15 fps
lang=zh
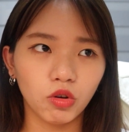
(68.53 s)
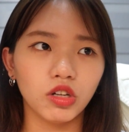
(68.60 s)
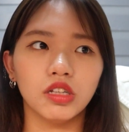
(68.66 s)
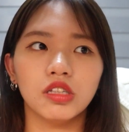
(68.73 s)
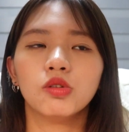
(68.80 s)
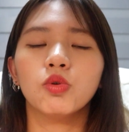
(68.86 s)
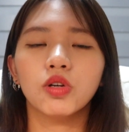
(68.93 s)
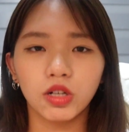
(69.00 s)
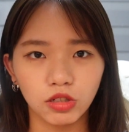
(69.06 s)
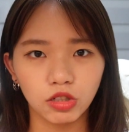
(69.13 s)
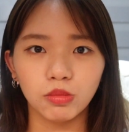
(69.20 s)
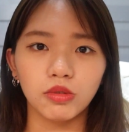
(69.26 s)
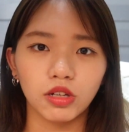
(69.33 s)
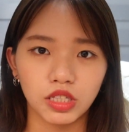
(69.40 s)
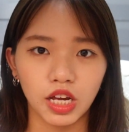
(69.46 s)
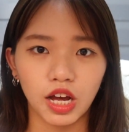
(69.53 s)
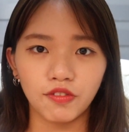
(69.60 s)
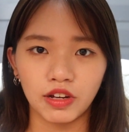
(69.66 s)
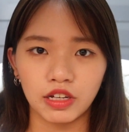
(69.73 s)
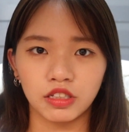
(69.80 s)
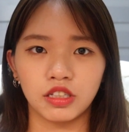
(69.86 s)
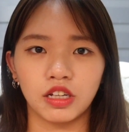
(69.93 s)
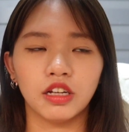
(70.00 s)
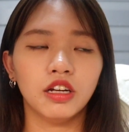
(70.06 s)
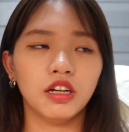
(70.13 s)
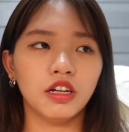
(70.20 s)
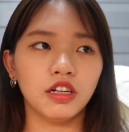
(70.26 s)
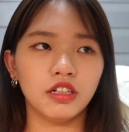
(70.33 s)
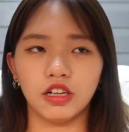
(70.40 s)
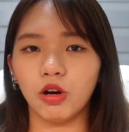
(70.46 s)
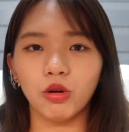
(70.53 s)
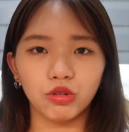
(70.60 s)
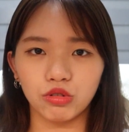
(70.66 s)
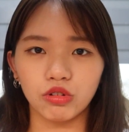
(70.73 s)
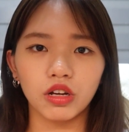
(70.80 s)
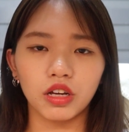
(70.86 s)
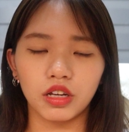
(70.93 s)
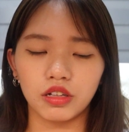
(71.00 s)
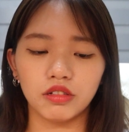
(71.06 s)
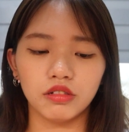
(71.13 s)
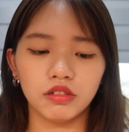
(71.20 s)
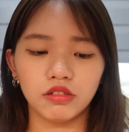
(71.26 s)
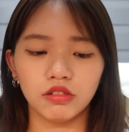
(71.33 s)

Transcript: 或者是我根本就没有擦防晒，然后我就会黑了。